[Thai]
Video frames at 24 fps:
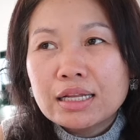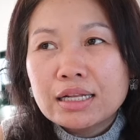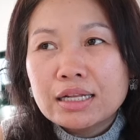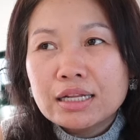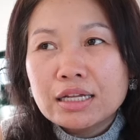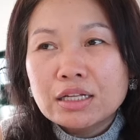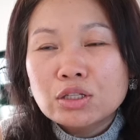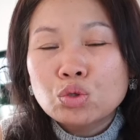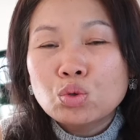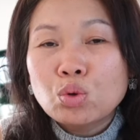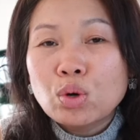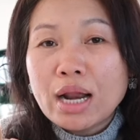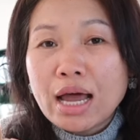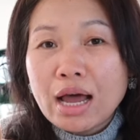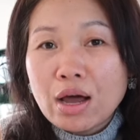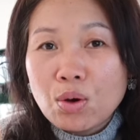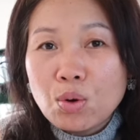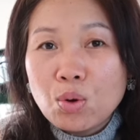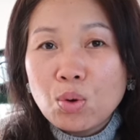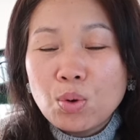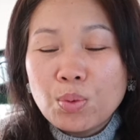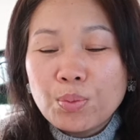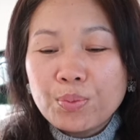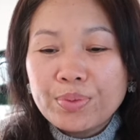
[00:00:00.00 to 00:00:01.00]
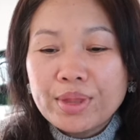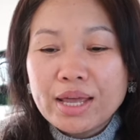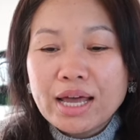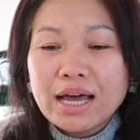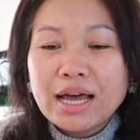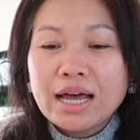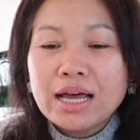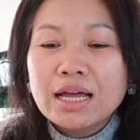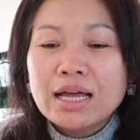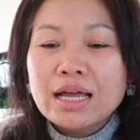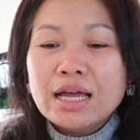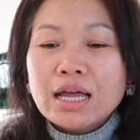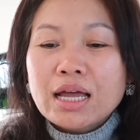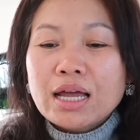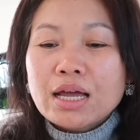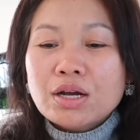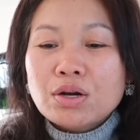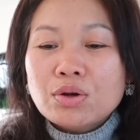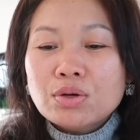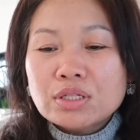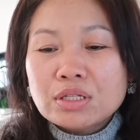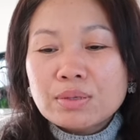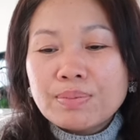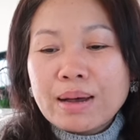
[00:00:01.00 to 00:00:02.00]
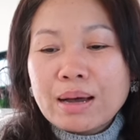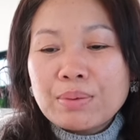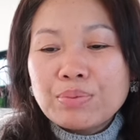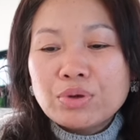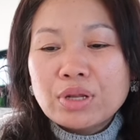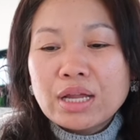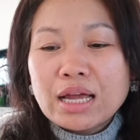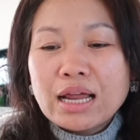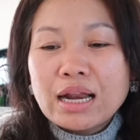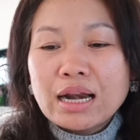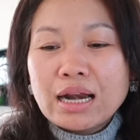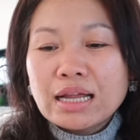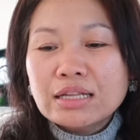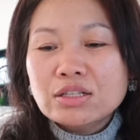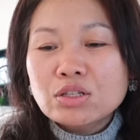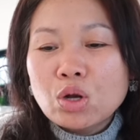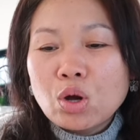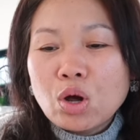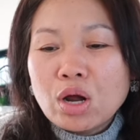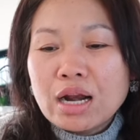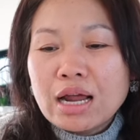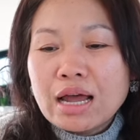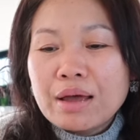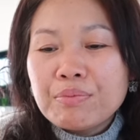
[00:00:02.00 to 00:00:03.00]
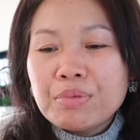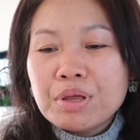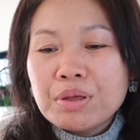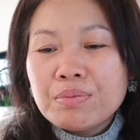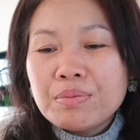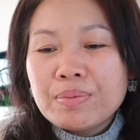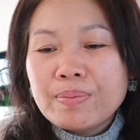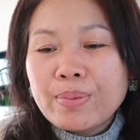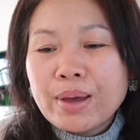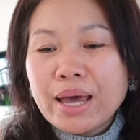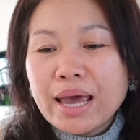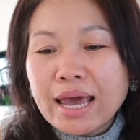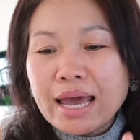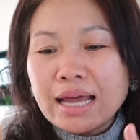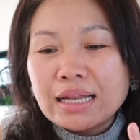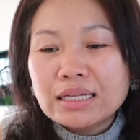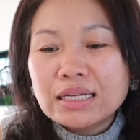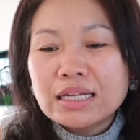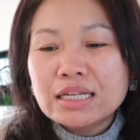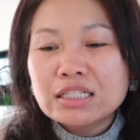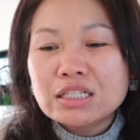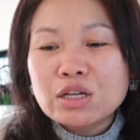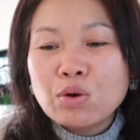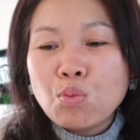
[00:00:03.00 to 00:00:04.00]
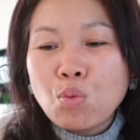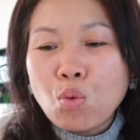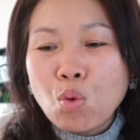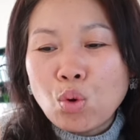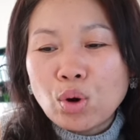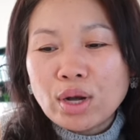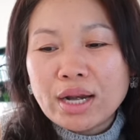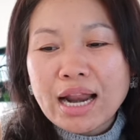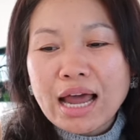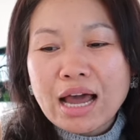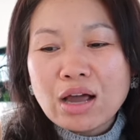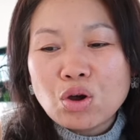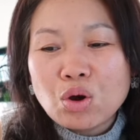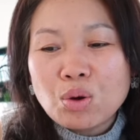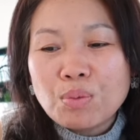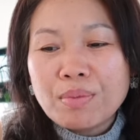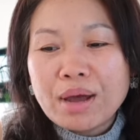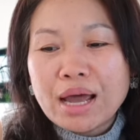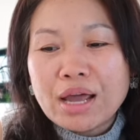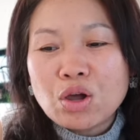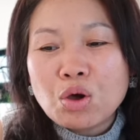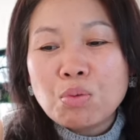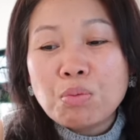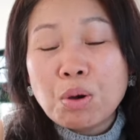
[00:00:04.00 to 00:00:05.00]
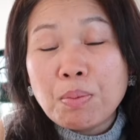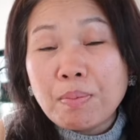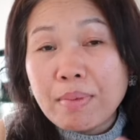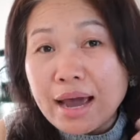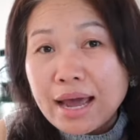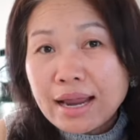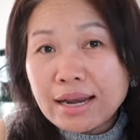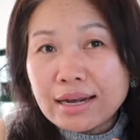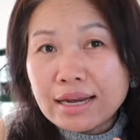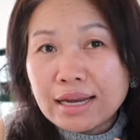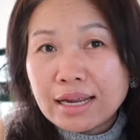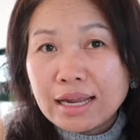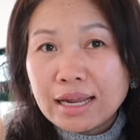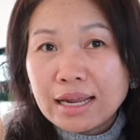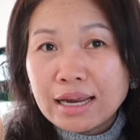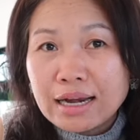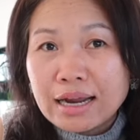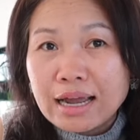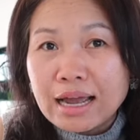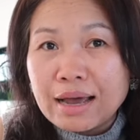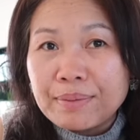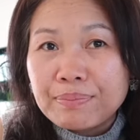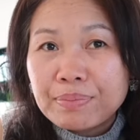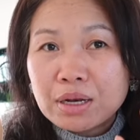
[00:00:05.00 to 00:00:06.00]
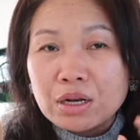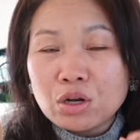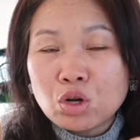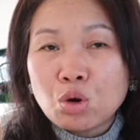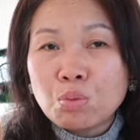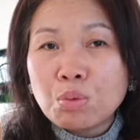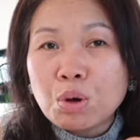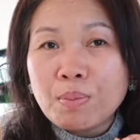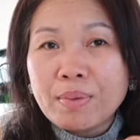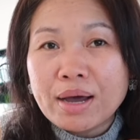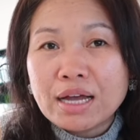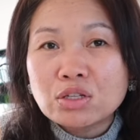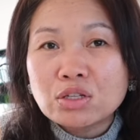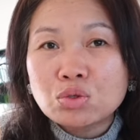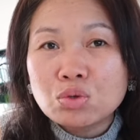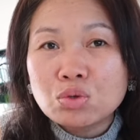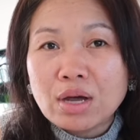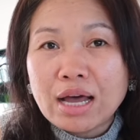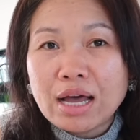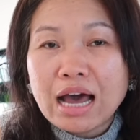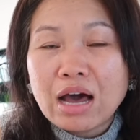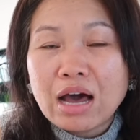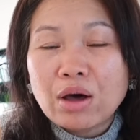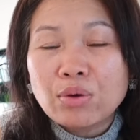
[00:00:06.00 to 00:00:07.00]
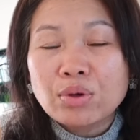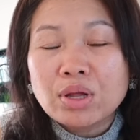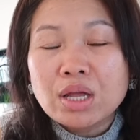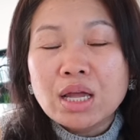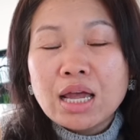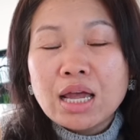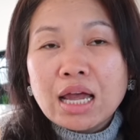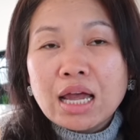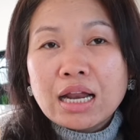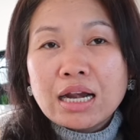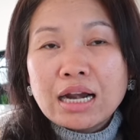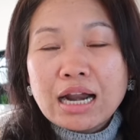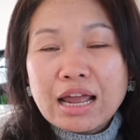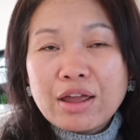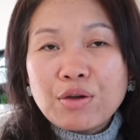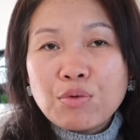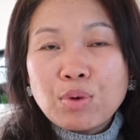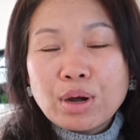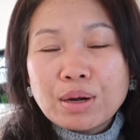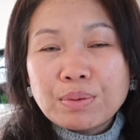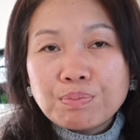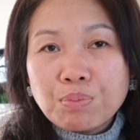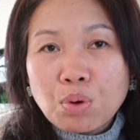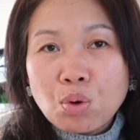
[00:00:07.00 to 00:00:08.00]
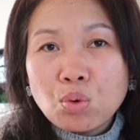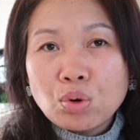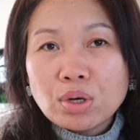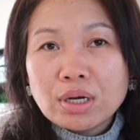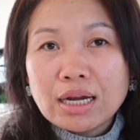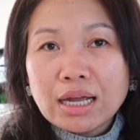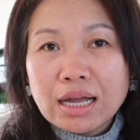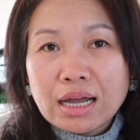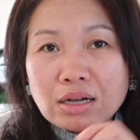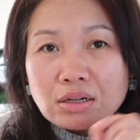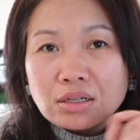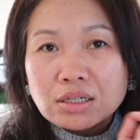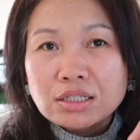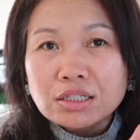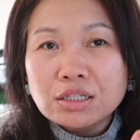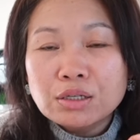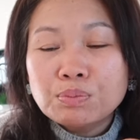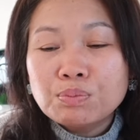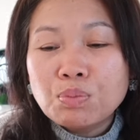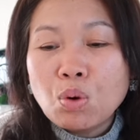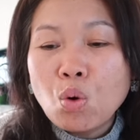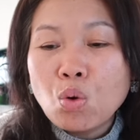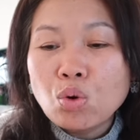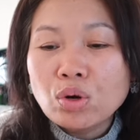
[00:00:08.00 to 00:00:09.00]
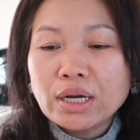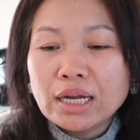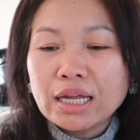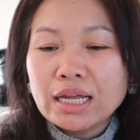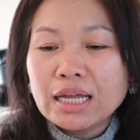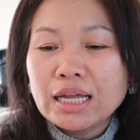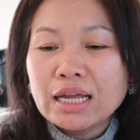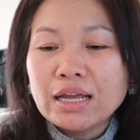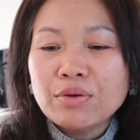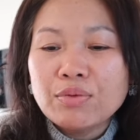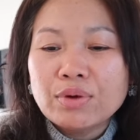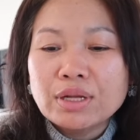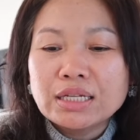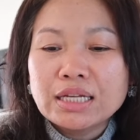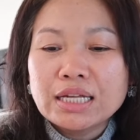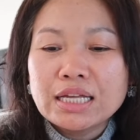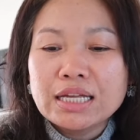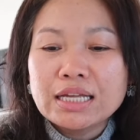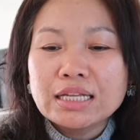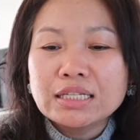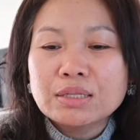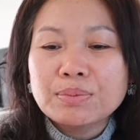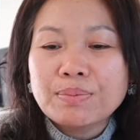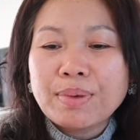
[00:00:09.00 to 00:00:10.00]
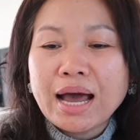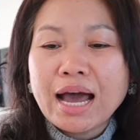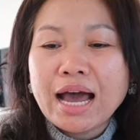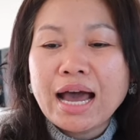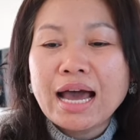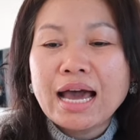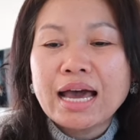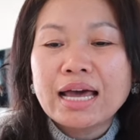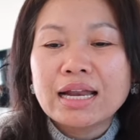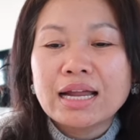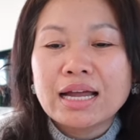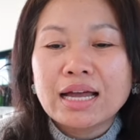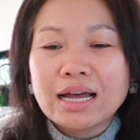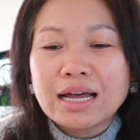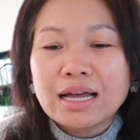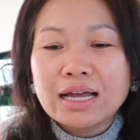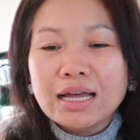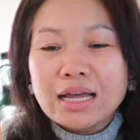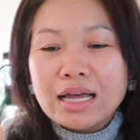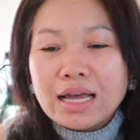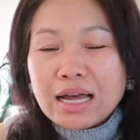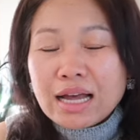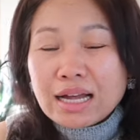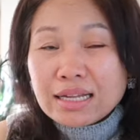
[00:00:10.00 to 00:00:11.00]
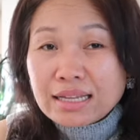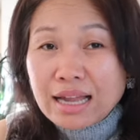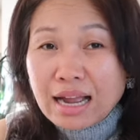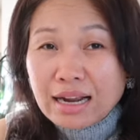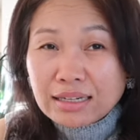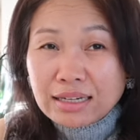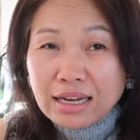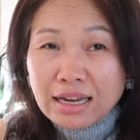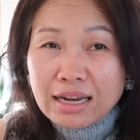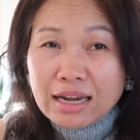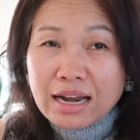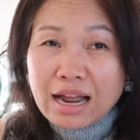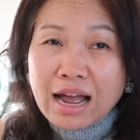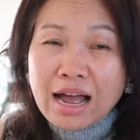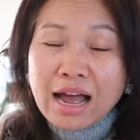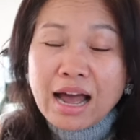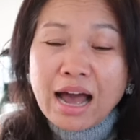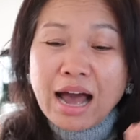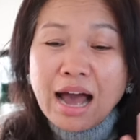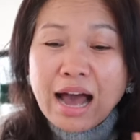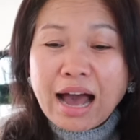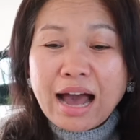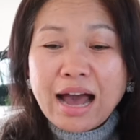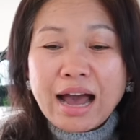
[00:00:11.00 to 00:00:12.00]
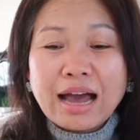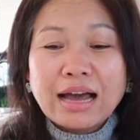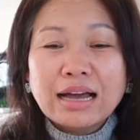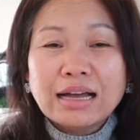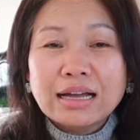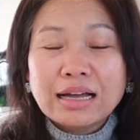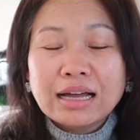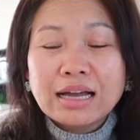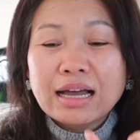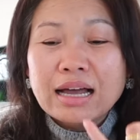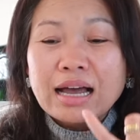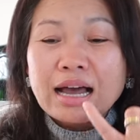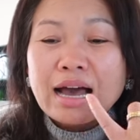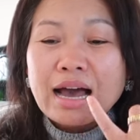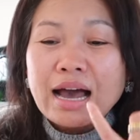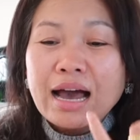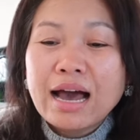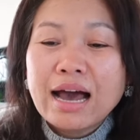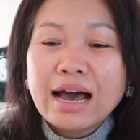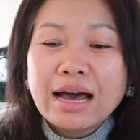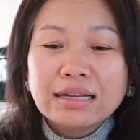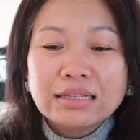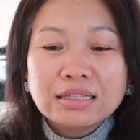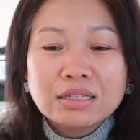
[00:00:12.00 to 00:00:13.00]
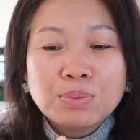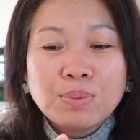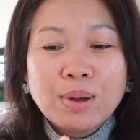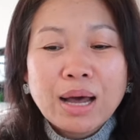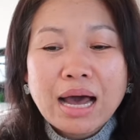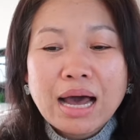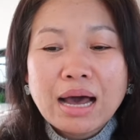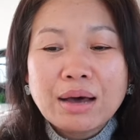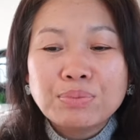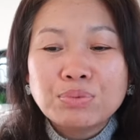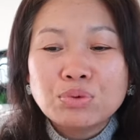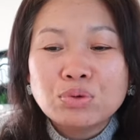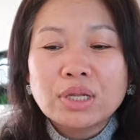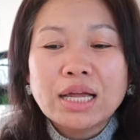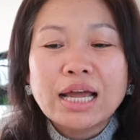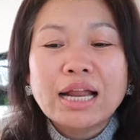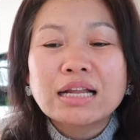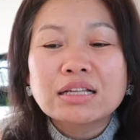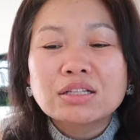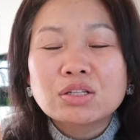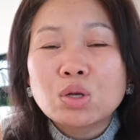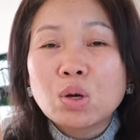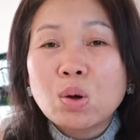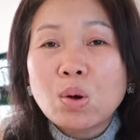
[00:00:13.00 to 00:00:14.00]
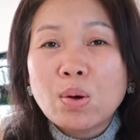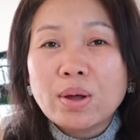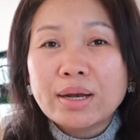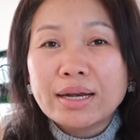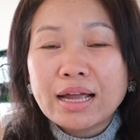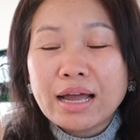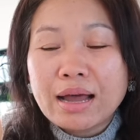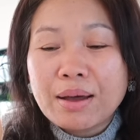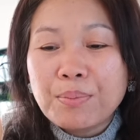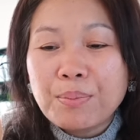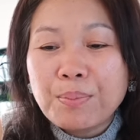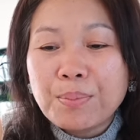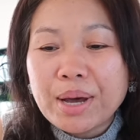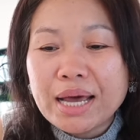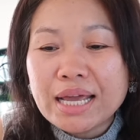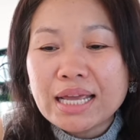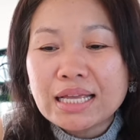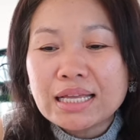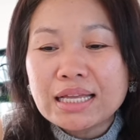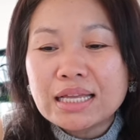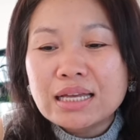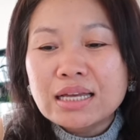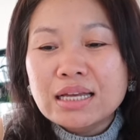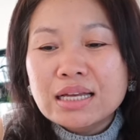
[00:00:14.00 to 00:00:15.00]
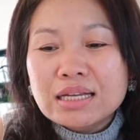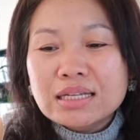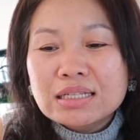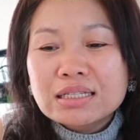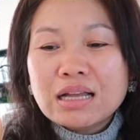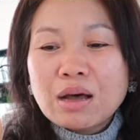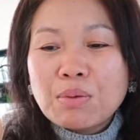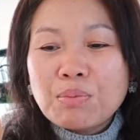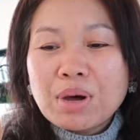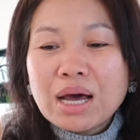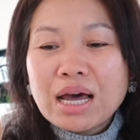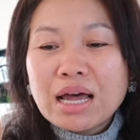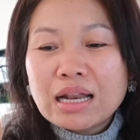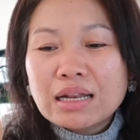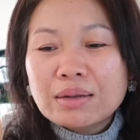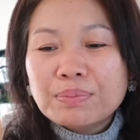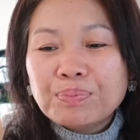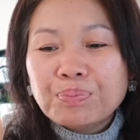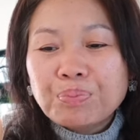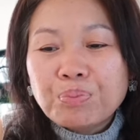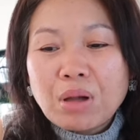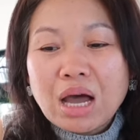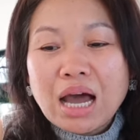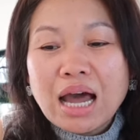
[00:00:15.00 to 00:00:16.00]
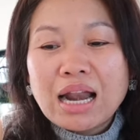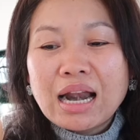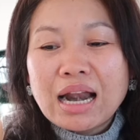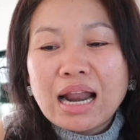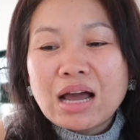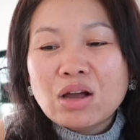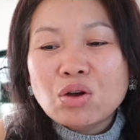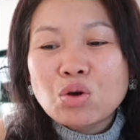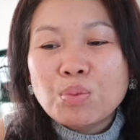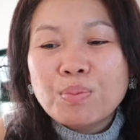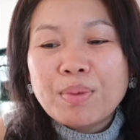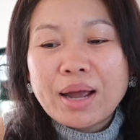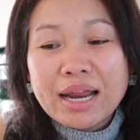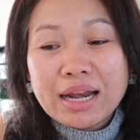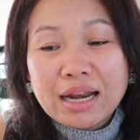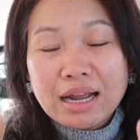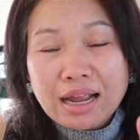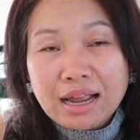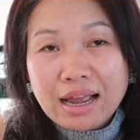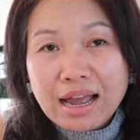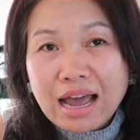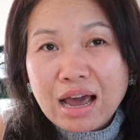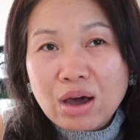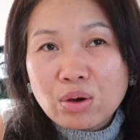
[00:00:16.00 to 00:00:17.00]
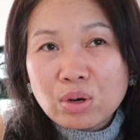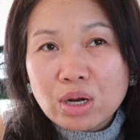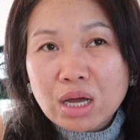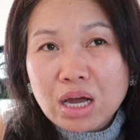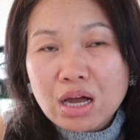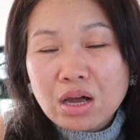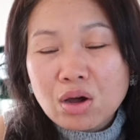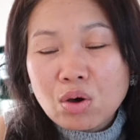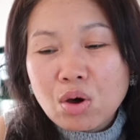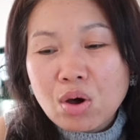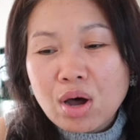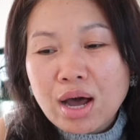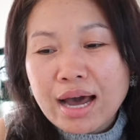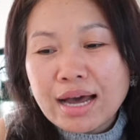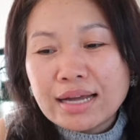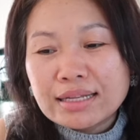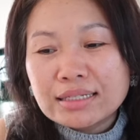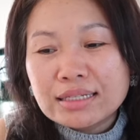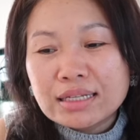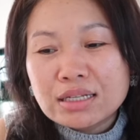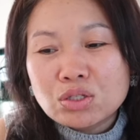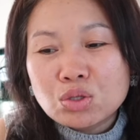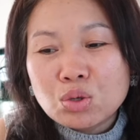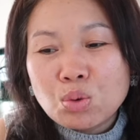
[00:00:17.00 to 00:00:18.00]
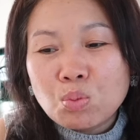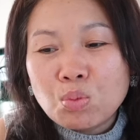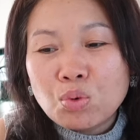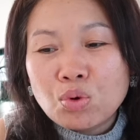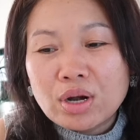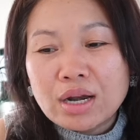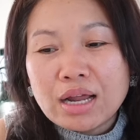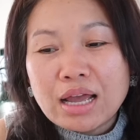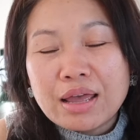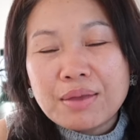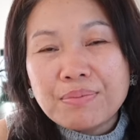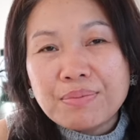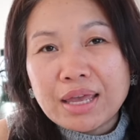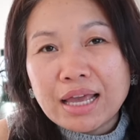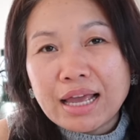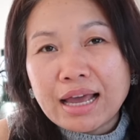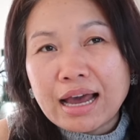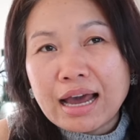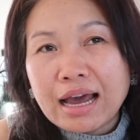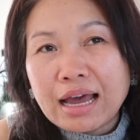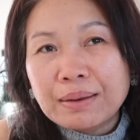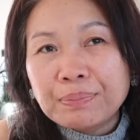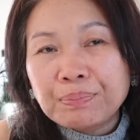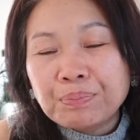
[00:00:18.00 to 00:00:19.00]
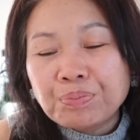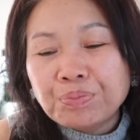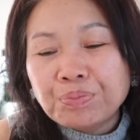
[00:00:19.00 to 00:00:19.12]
เดือนตุลาคมนะคะ โดยสภาผู้แทนราษฎรนะคะมีแผนที่จะโหวตร่างกฎหมายงบประมาณนี้นะคะ เป็นงบประมาณชั่วคราวในวันพุธนะคะ ก็คือพรุ่งนี้วันที่ 25 นะคะ ทั้งนี้นะคะหากหากสภาผู้แทนราษฎรนะคะไม่สามารถผ่านร่างกฎหมายดังกล่าวนะคะ ก็อาจจะส่งผลให้มีการ